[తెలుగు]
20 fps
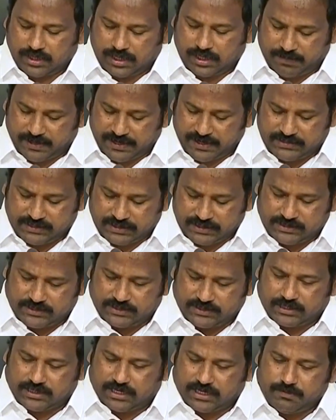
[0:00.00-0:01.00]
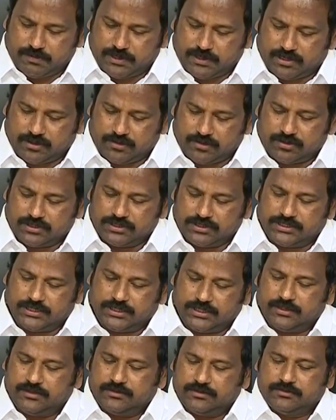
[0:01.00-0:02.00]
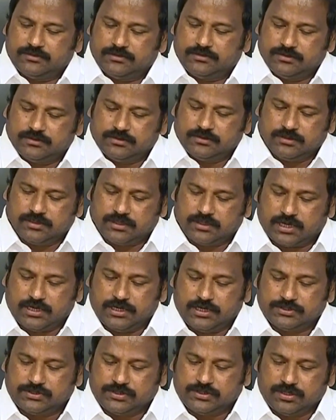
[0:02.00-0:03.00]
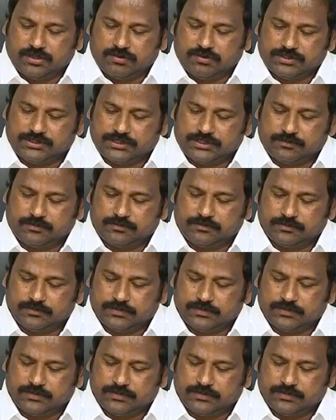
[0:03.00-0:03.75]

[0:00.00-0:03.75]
ఆ పైచాచిక కామెంట్ల గురించి ఖండిస్తూనే వచ్చాం